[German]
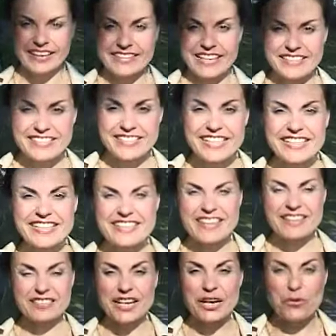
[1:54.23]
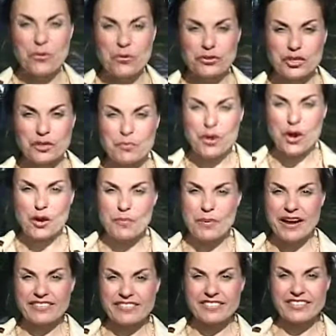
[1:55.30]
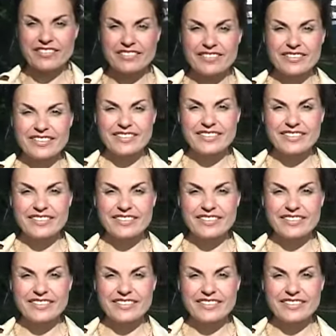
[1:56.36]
Der Titel des Erotik-Blockbusters?